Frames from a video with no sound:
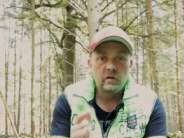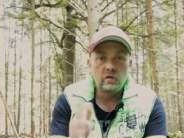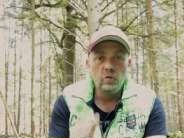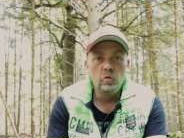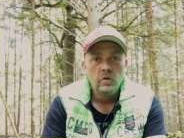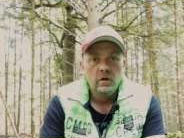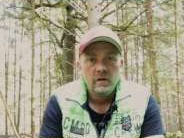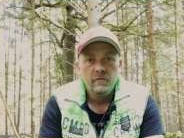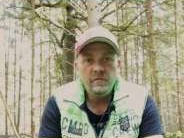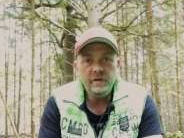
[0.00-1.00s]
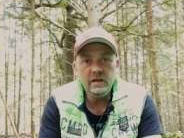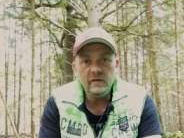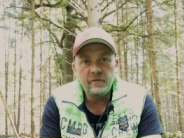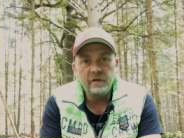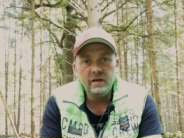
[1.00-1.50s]
zu,
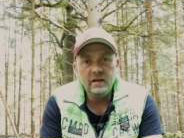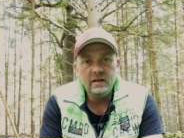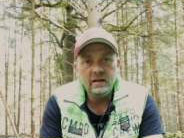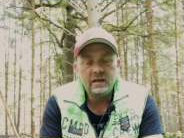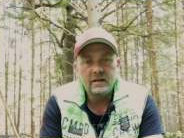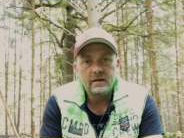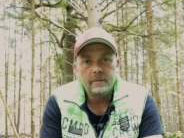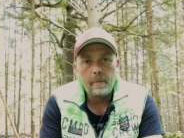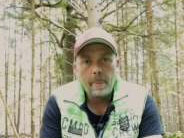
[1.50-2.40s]
wie finde ich